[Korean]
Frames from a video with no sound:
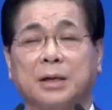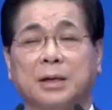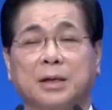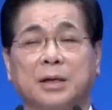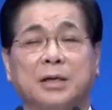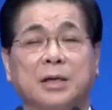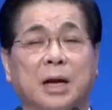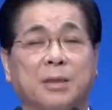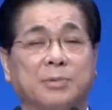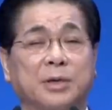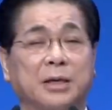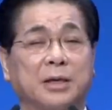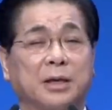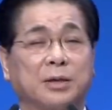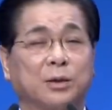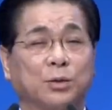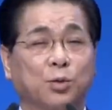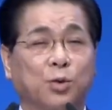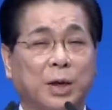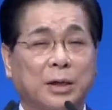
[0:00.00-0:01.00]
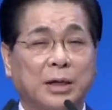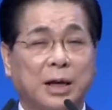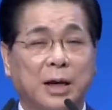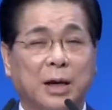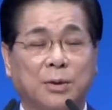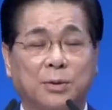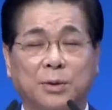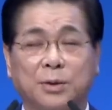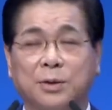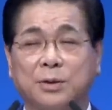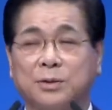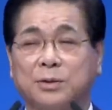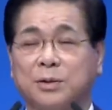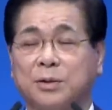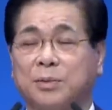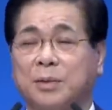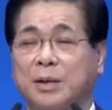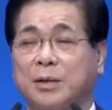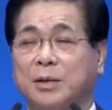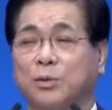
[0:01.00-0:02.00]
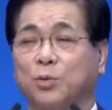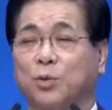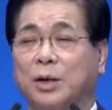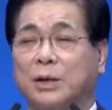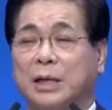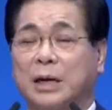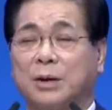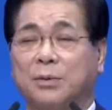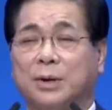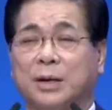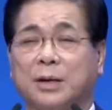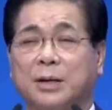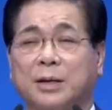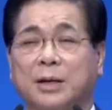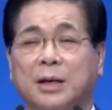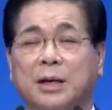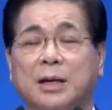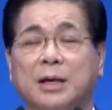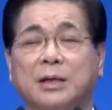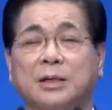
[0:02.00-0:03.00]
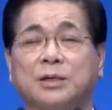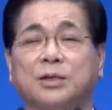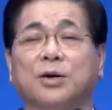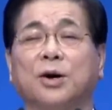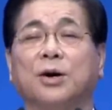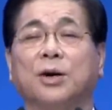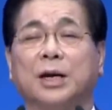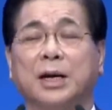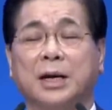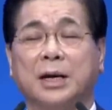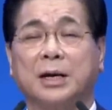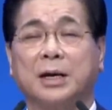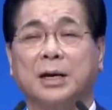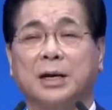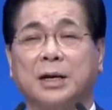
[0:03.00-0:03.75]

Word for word: 이 사람 찾아가서 도와달라고 저 사람 가서 도와달라고 하는 전에